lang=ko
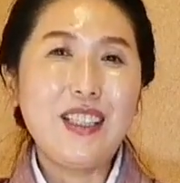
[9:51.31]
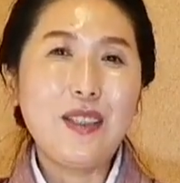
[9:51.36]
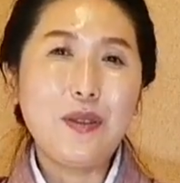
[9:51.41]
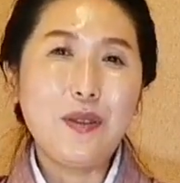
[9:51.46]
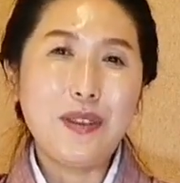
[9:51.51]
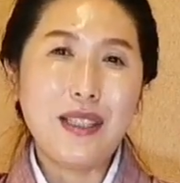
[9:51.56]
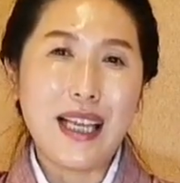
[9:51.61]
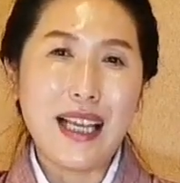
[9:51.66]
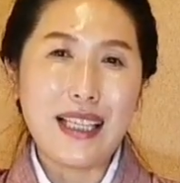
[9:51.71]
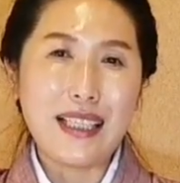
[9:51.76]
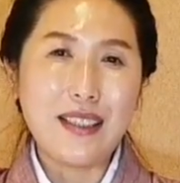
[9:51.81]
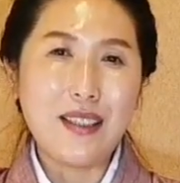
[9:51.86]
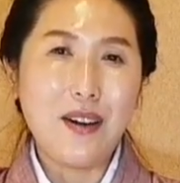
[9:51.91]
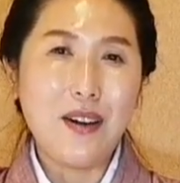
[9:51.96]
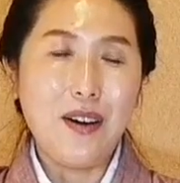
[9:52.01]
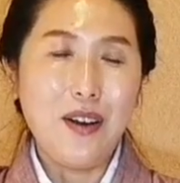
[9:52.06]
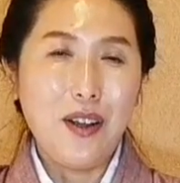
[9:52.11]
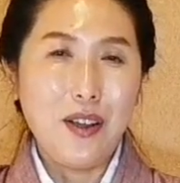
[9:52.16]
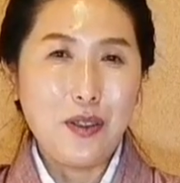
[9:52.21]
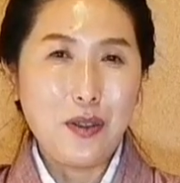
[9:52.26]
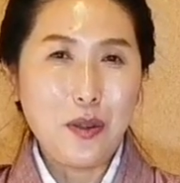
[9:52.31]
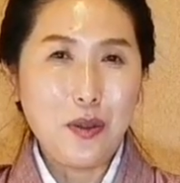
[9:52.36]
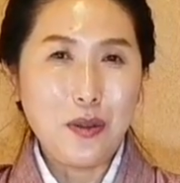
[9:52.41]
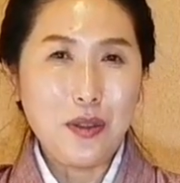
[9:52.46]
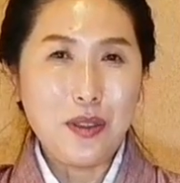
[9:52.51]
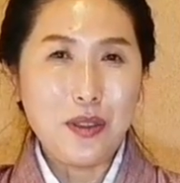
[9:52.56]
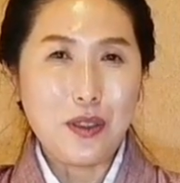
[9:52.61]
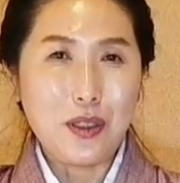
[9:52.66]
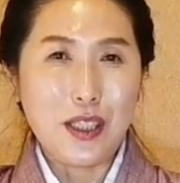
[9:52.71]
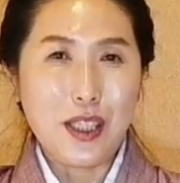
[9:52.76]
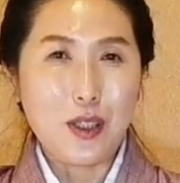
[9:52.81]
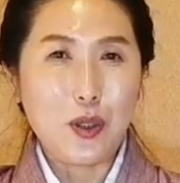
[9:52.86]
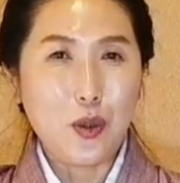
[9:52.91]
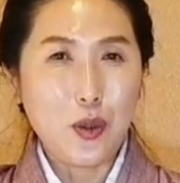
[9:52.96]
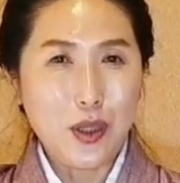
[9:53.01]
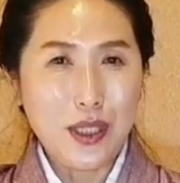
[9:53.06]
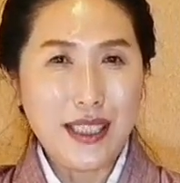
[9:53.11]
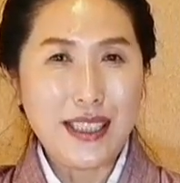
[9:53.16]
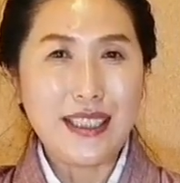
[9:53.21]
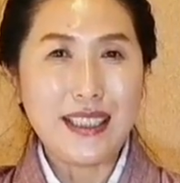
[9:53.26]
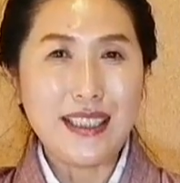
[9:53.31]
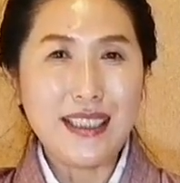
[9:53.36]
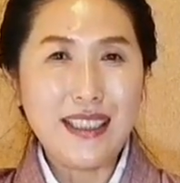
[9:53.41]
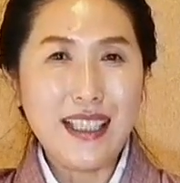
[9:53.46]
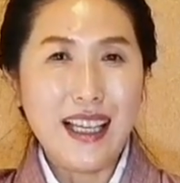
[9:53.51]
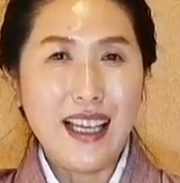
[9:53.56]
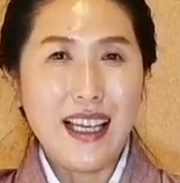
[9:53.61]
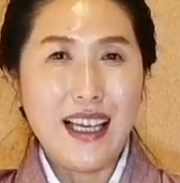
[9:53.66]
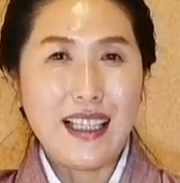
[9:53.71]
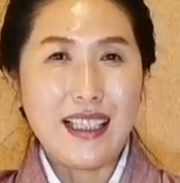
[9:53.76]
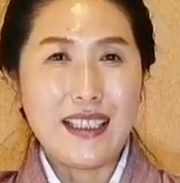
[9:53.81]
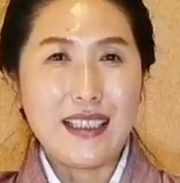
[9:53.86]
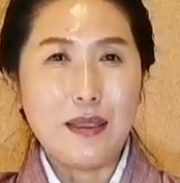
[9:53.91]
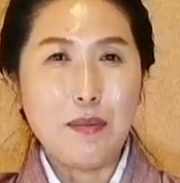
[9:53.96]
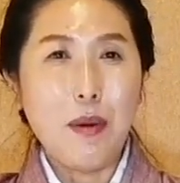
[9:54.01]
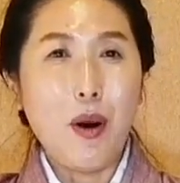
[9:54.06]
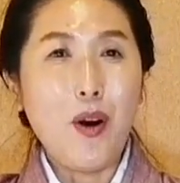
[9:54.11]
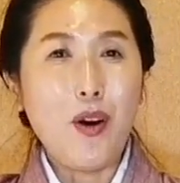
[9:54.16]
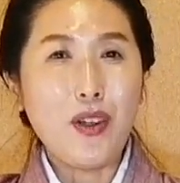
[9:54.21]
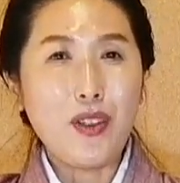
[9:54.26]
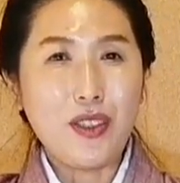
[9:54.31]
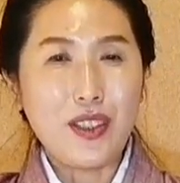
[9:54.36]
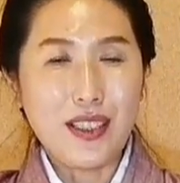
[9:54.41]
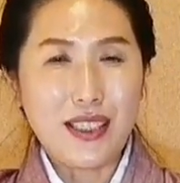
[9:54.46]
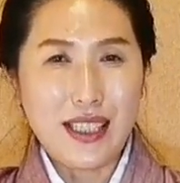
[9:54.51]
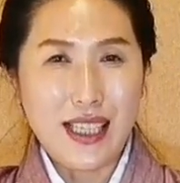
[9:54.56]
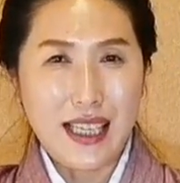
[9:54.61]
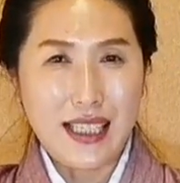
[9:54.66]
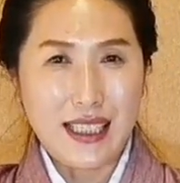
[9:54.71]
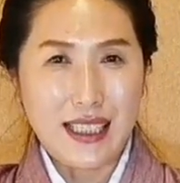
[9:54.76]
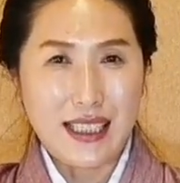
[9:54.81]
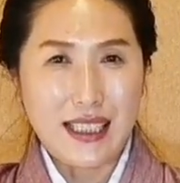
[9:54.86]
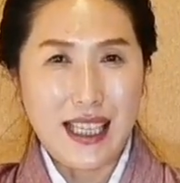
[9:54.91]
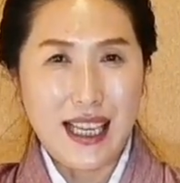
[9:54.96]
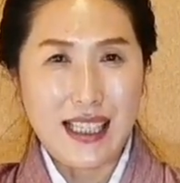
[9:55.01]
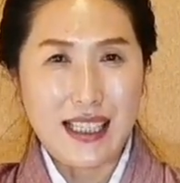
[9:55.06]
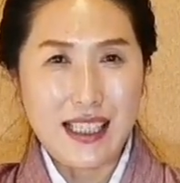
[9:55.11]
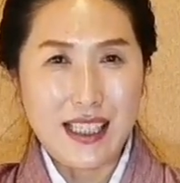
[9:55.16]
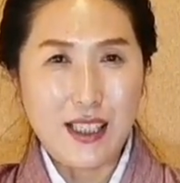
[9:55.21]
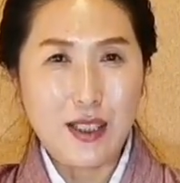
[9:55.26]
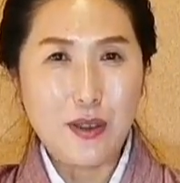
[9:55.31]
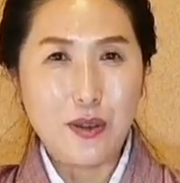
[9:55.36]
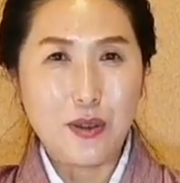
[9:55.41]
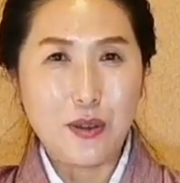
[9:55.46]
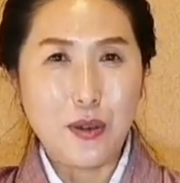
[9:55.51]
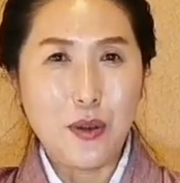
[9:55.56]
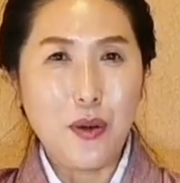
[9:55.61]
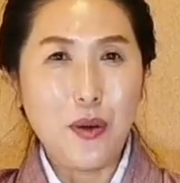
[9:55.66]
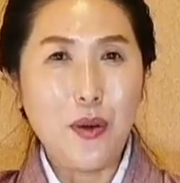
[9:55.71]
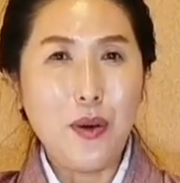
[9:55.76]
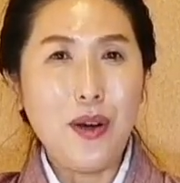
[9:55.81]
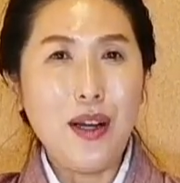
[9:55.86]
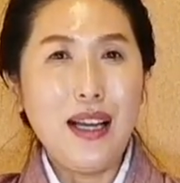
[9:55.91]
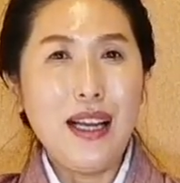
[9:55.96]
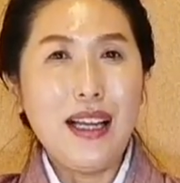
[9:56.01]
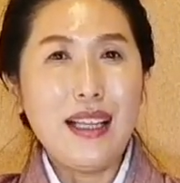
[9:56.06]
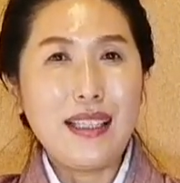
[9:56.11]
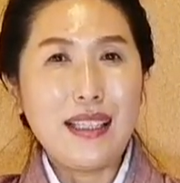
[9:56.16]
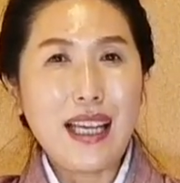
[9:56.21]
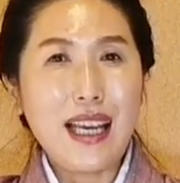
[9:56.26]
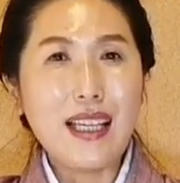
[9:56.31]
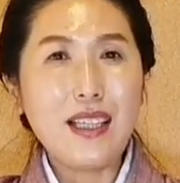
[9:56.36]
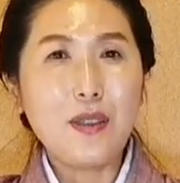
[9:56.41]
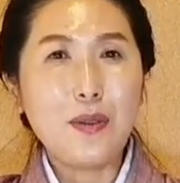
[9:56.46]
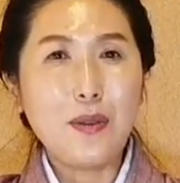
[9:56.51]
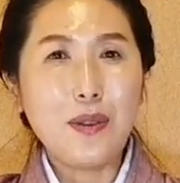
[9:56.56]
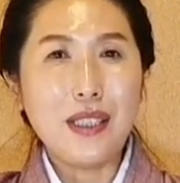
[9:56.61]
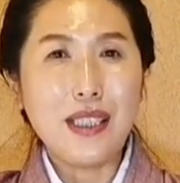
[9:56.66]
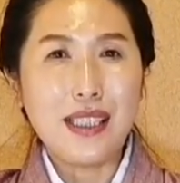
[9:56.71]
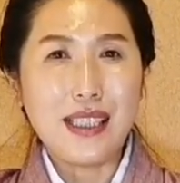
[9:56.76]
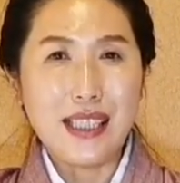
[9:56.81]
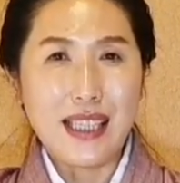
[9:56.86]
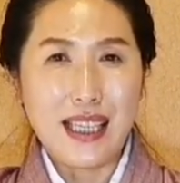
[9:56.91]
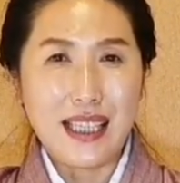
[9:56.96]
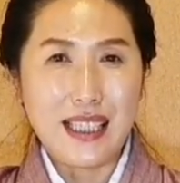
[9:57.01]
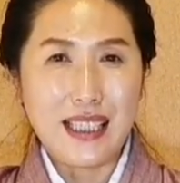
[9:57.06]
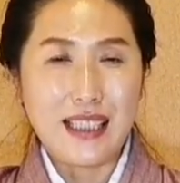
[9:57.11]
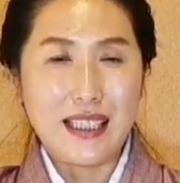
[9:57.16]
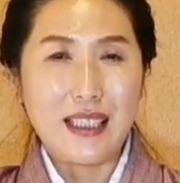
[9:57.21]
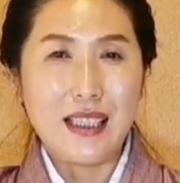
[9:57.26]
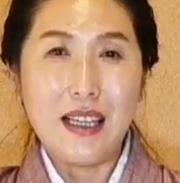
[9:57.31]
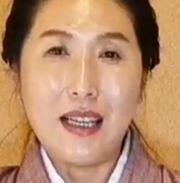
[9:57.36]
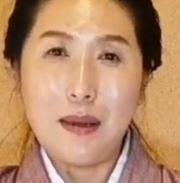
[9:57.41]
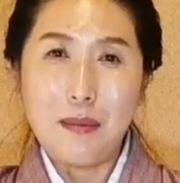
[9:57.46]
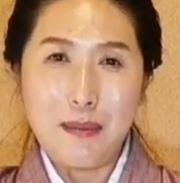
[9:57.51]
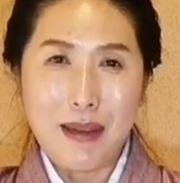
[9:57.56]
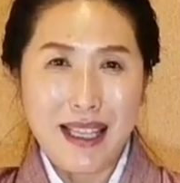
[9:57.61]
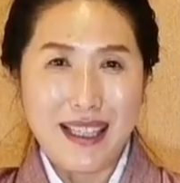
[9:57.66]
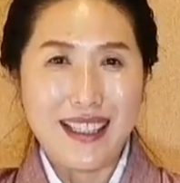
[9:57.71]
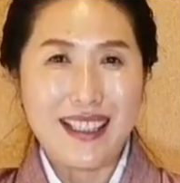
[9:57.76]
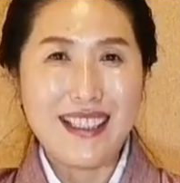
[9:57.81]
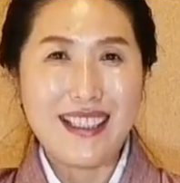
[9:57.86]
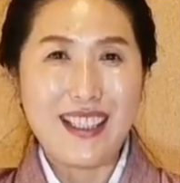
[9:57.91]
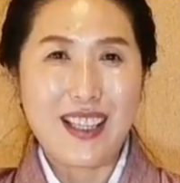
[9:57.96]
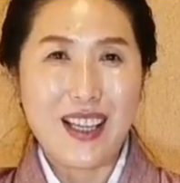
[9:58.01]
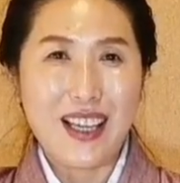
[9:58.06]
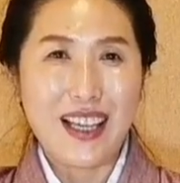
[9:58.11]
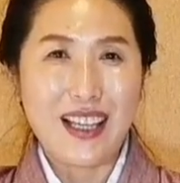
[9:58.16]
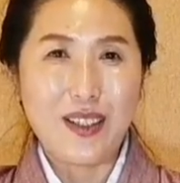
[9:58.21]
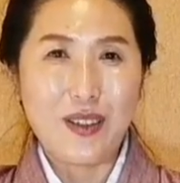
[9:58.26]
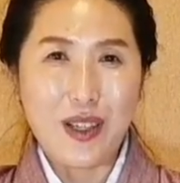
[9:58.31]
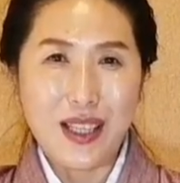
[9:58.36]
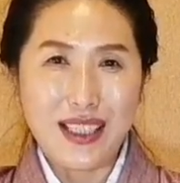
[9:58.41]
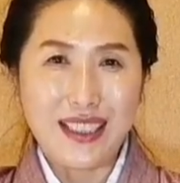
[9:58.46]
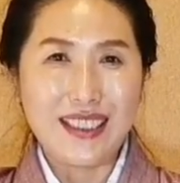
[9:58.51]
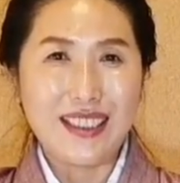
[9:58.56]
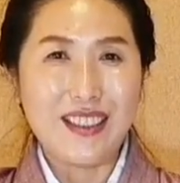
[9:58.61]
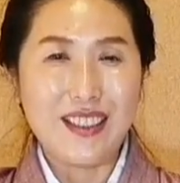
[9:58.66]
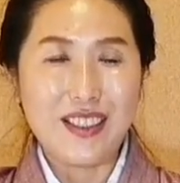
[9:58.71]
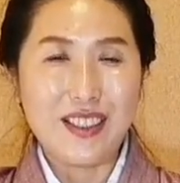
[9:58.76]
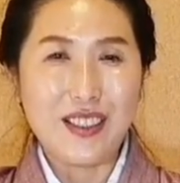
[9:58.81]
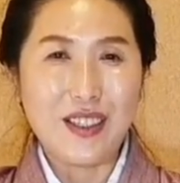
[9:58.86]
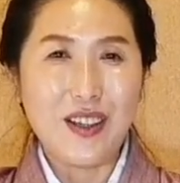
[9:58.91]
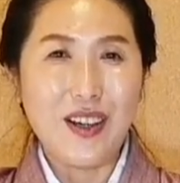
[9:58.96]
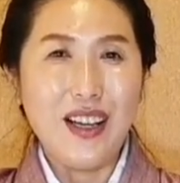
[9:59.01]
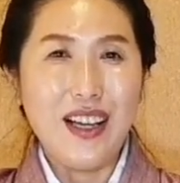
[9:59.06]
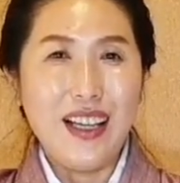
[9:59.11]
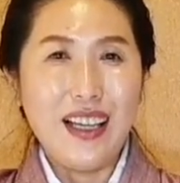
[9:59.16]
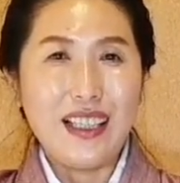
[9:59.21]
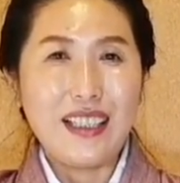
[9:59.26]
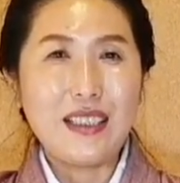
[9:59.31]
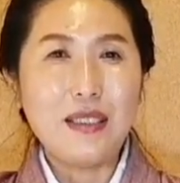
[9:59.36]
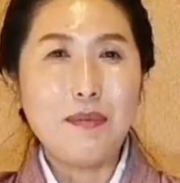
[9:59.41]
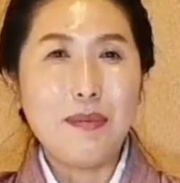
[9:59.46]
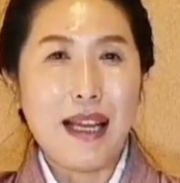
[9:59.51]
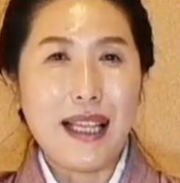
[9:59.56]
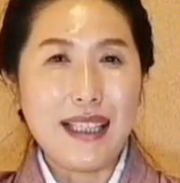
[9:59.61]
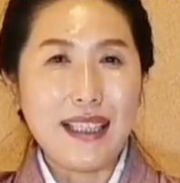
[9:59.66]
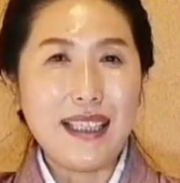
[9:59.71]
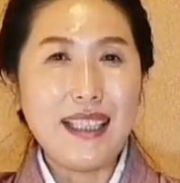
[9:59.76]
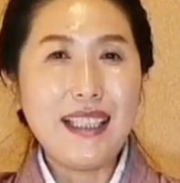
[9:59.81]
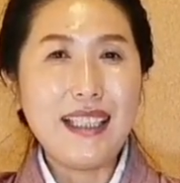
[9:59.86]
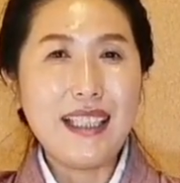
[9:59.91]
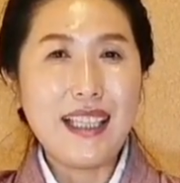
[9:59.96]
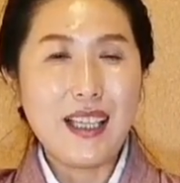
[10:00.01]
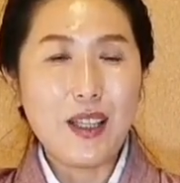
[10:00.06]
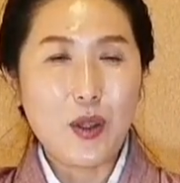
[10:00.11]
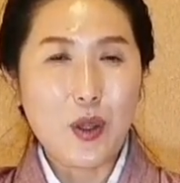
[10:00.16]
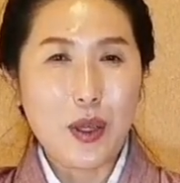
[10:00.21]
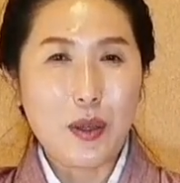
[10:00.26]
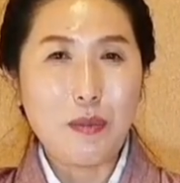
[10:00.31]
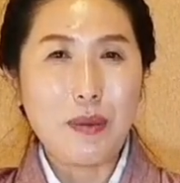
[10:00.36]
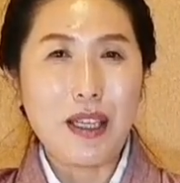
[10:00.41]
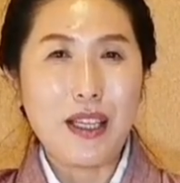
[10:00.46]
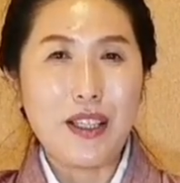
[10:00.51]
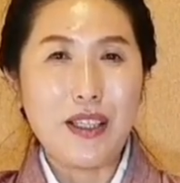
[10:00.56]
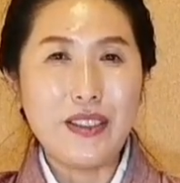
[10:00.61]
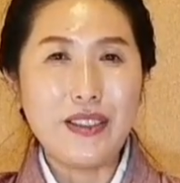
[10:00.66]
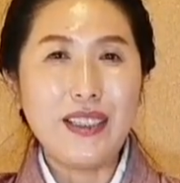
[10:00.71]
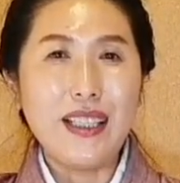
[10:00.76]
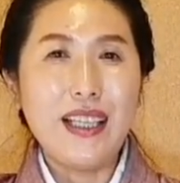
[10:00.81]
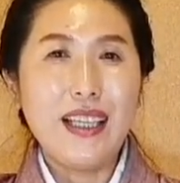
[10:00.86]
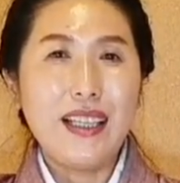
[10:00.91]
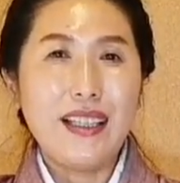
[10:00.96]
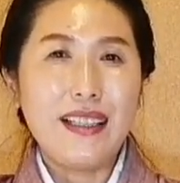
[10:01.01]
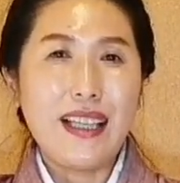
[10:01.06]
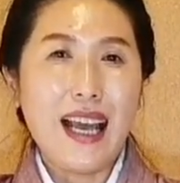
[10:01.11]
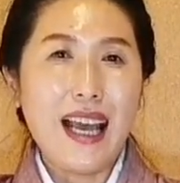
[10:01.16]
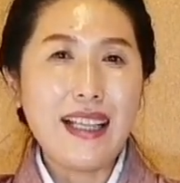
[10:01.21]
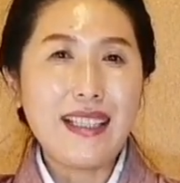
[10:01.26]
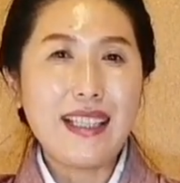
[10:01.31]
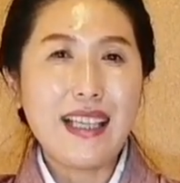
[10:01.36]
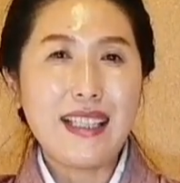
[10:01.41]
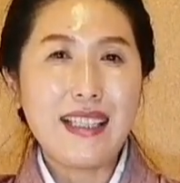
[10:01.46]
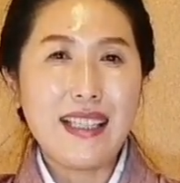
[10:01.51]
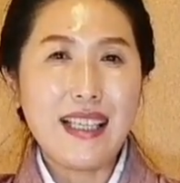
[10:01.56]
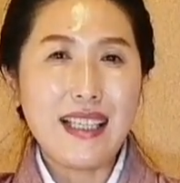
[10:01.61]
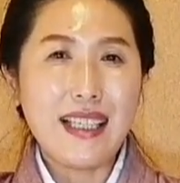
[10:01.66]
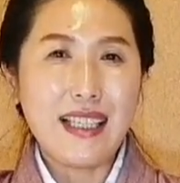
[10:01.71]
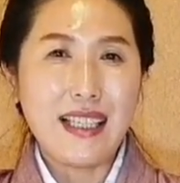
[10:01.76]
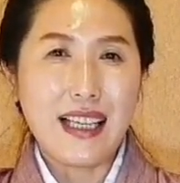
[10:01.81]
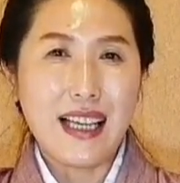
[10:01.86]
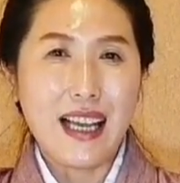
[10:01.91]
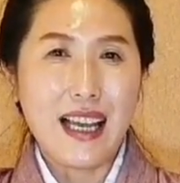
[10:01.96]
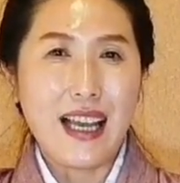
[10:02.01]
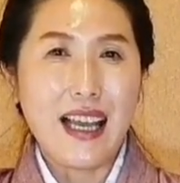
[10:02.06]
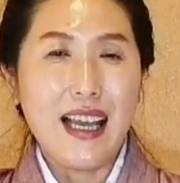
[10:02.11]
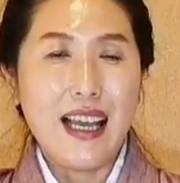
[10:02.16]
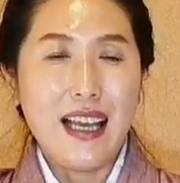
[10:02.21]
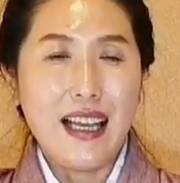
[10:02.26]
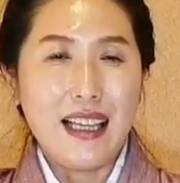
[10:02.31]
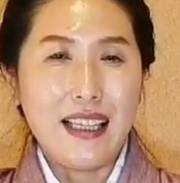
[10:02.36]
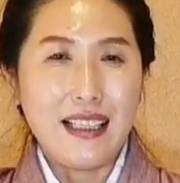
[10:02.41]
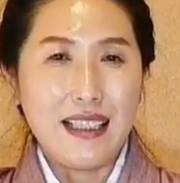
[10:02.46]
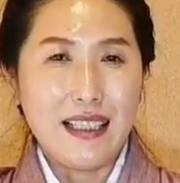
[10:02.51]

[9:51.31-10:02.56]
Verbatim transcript: 그리고 나서 손 이제 주인은 그 먹었던 자리를 다 치우고 차를 우릴 자리를 만들게 되는 거죠. 그 만들게 되면 다 차자리가